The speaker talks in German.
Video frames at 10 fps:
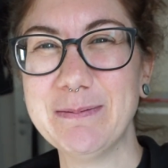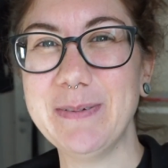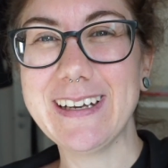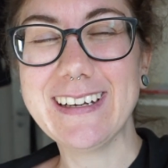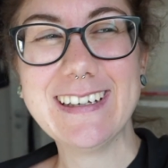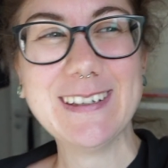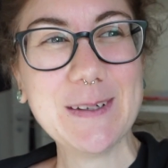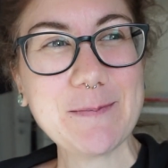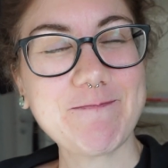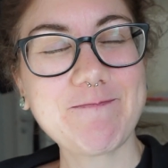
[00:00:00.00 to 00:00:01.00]
bin.
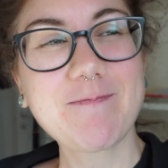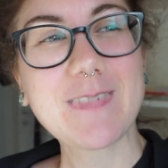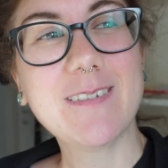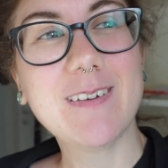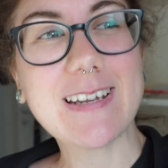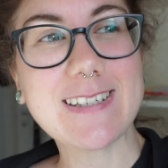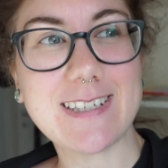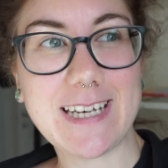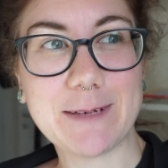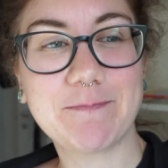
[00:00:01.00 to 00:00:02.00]
Wir werden
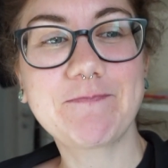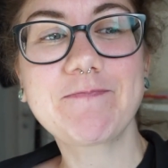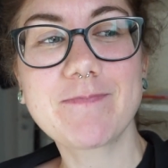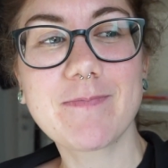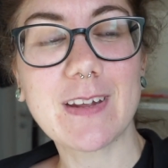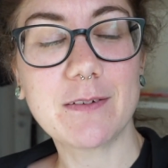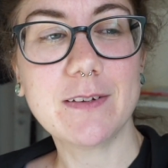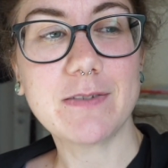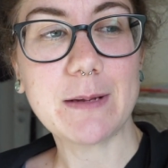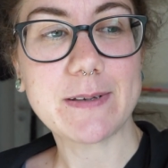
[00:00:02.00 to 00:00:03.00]
sehen. Auf
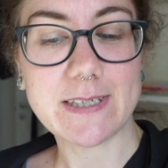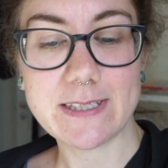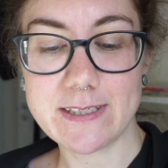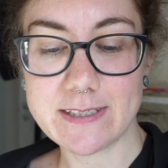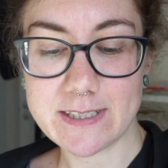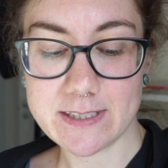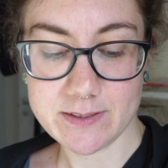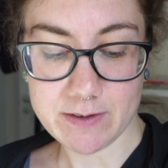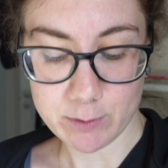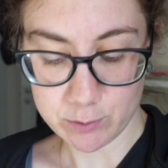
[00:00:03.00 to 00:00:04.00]
jeden Fall habe ich gesagt, ich ziehe das jetzt
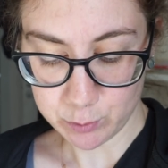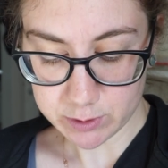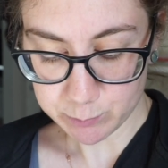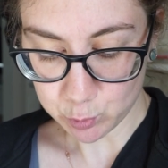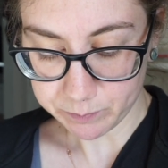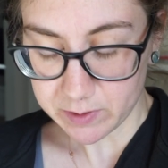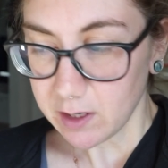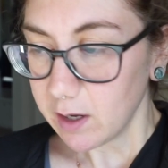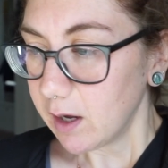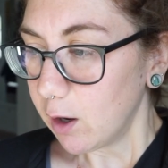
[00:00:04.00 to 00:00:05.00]
zwei Wochen durch. So,
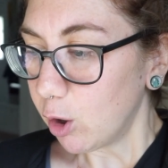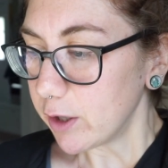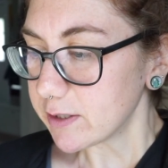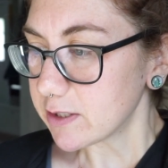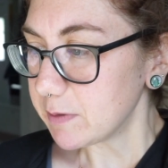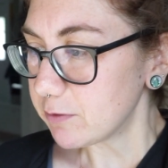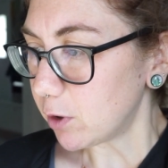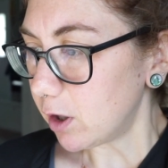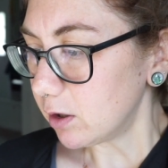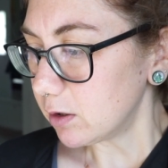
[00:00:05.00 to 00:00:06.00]
heute ist
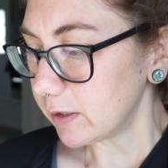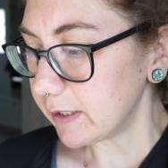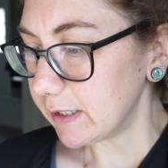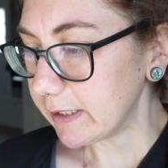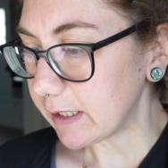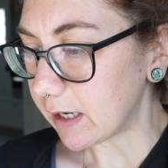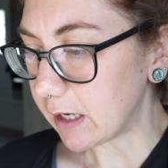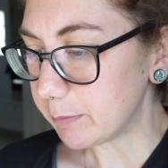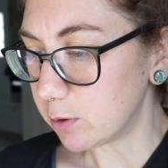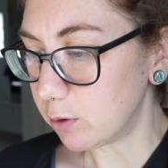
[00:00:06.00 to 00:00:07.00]
Mittwoch. Ich
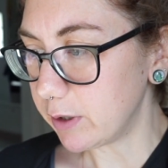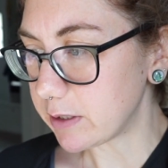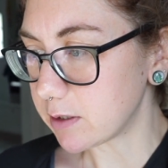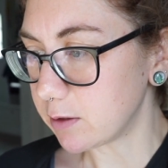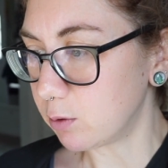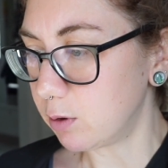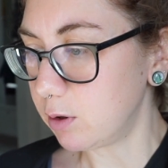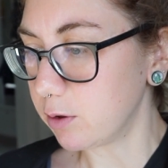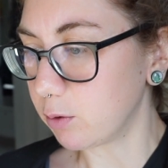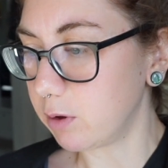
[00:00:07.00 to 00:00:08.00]
habe heute
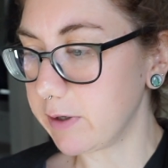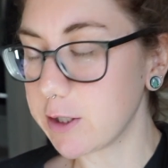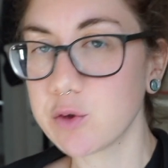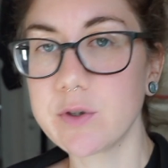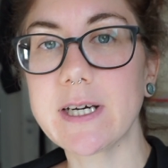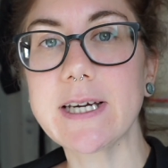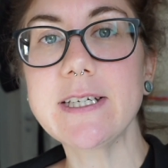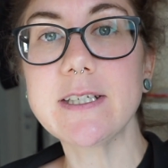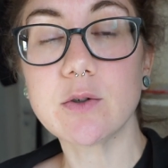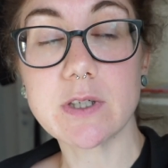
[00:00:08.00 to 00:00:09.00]
noch Norwegisch
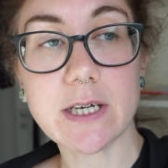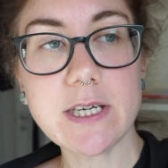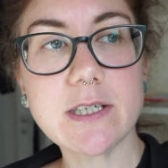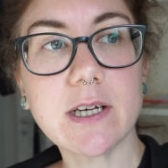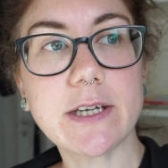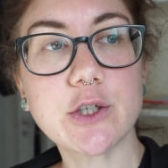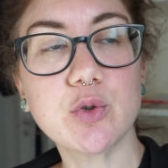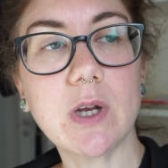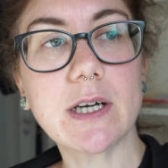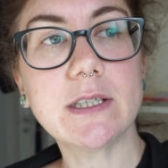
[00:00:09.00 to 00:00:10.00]
Unterricht. Ich unterrichte eine
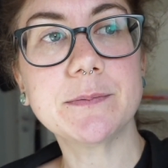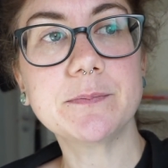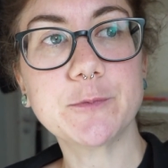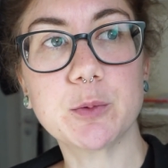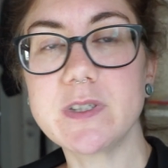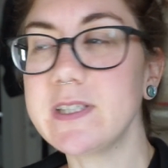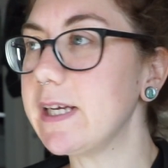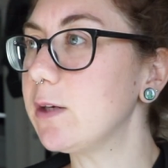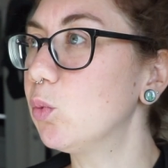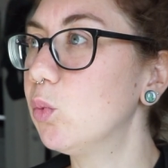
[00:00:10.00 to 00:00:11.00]
Schülerin um
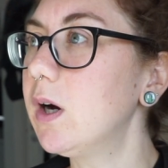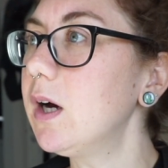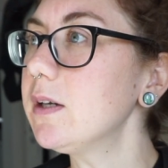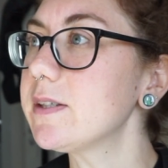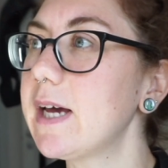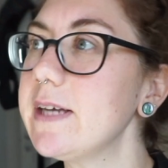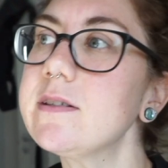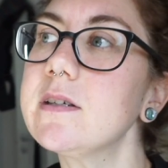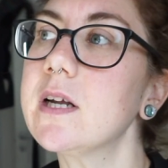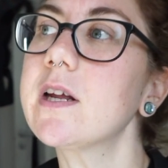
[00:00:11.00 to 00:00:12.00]
10 Uhr. Das
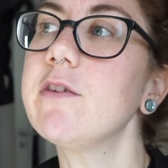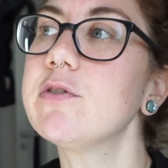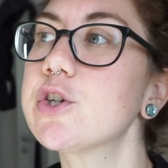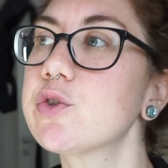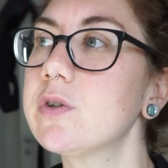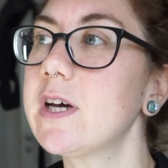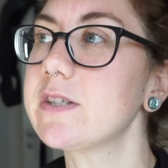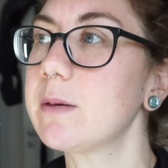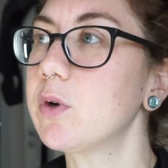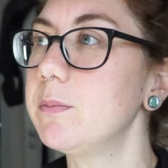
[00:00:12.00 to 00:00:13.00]
heißt in einer Dreiviertelstunde.
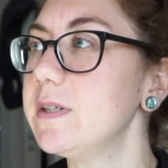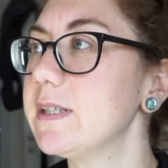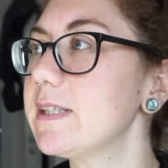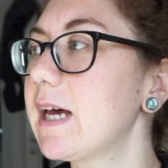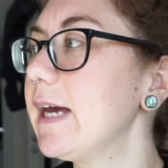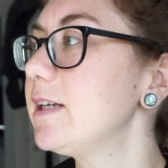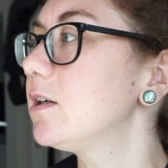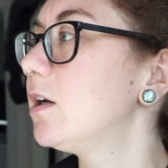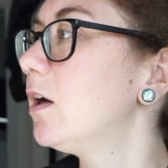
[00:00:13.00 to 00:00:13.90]
Also ich habe noch ein bisschen Zeit.